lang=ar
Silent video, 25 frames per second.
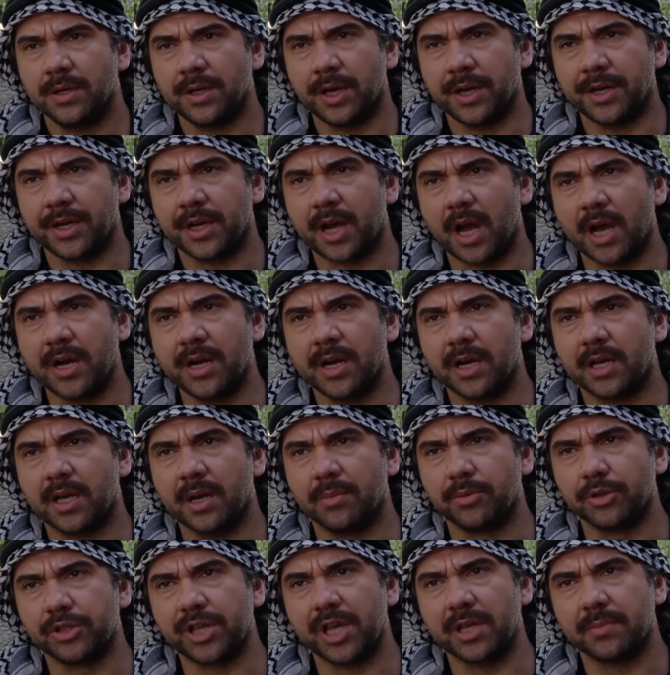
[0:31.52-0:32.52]
يعني كانك
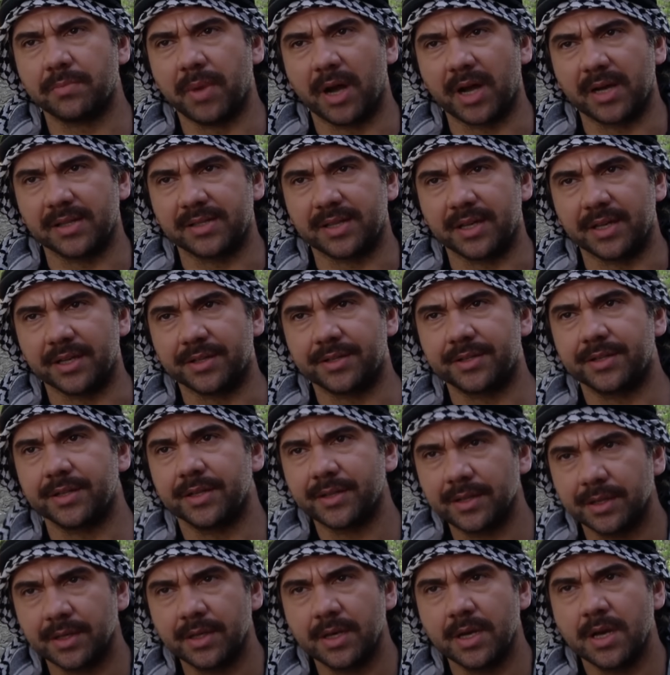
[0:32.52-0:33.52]
يا ابو زيد ما غزيت
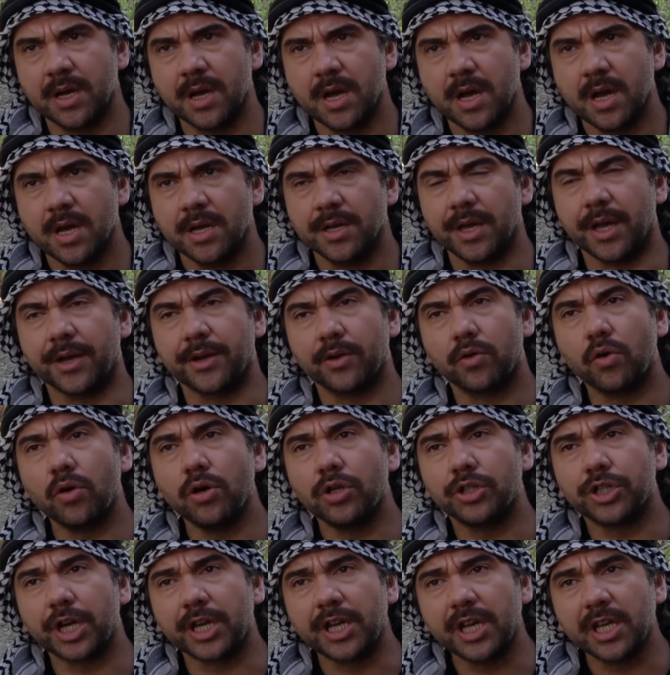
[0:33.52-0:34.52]
يعني
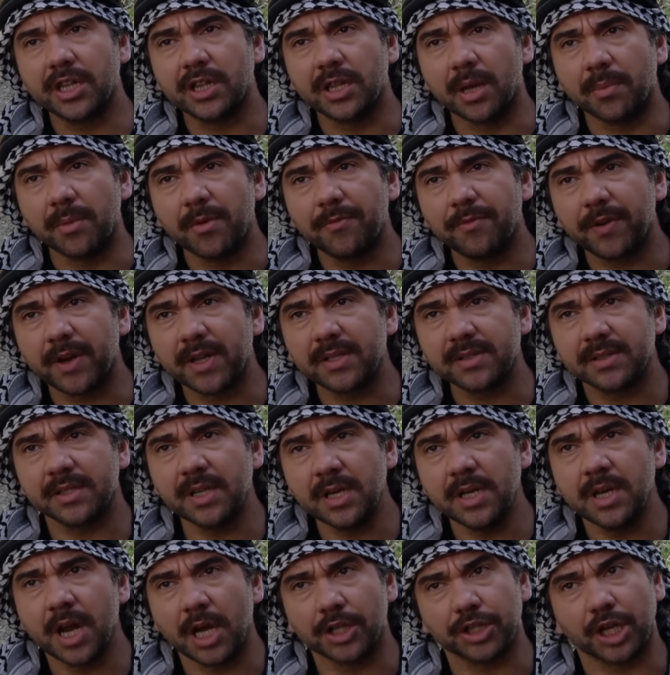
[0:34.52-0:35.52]
كل جيتنا من
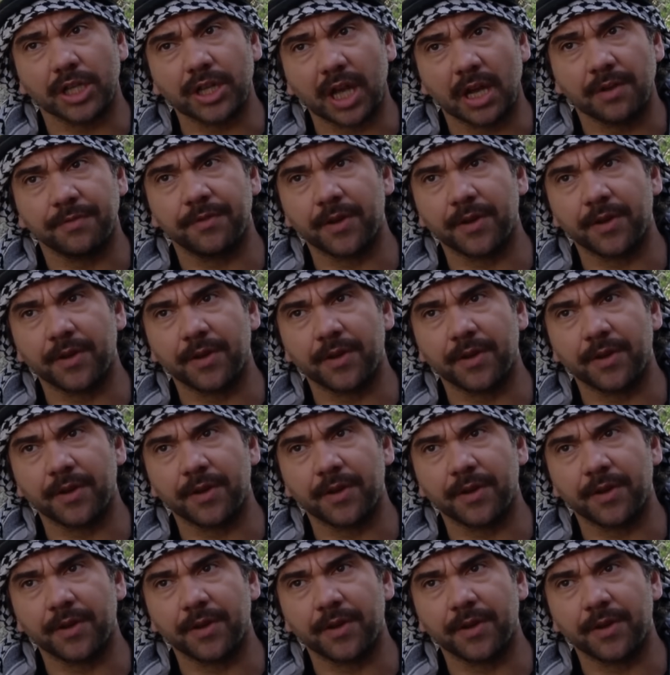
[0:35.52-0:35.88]
فلسطين اجت على